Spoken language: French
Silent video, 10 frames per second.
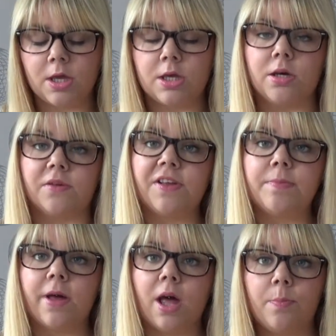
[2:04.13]
Et en
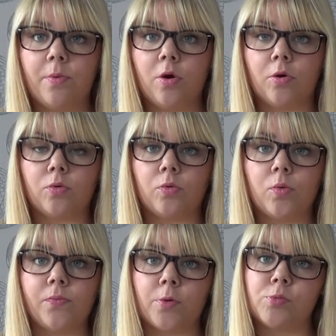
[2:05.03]
fait, par rapport
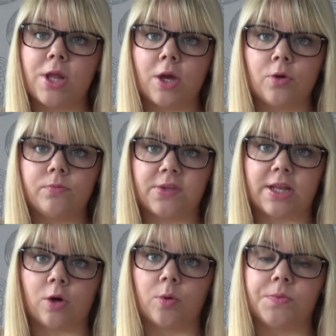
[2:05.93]
au formulaire que vous
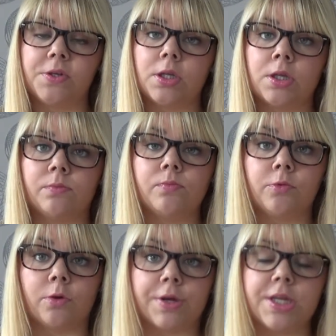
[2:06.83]
allez remplir, ils vont
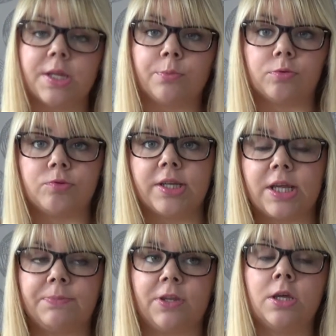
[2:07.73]
vous envoyer des produits
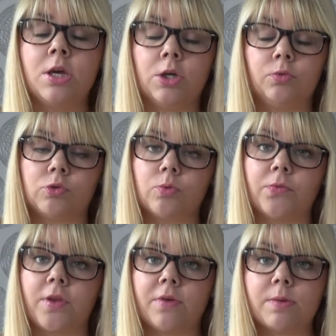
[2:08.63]
adaptés. Donc je trouve
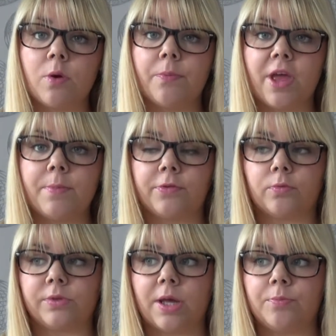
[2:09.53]
ça vraiment bien parce
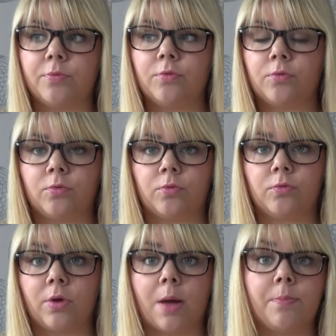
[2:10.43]
qu'on a un peu
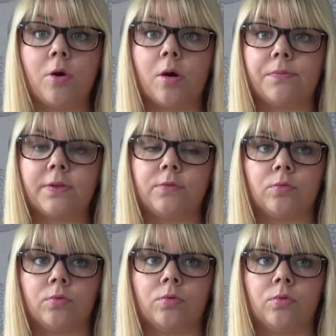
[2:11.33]
ce, rapport en fait
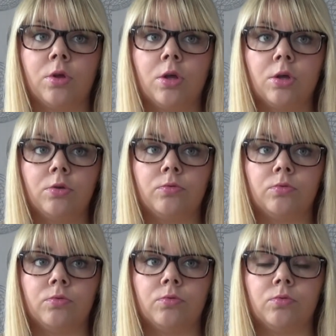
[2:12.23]
euh,
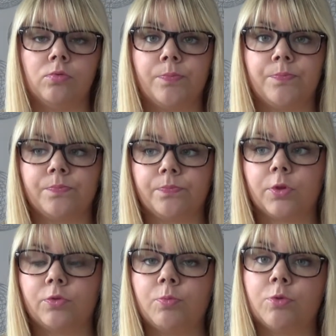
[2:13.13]
de,
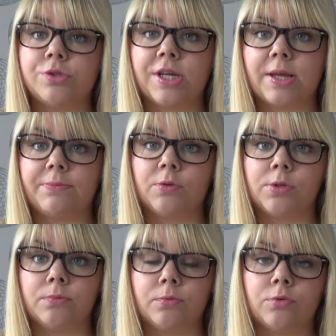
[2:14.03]
produits adaptés au
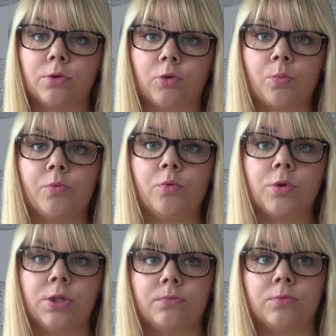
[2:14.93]
niveau de notre
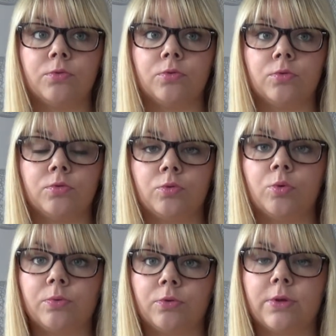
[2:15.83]
peau, au niveau de,
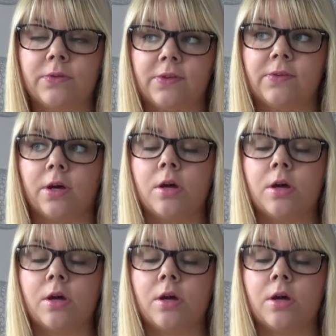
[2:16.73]
nos besoins, etc.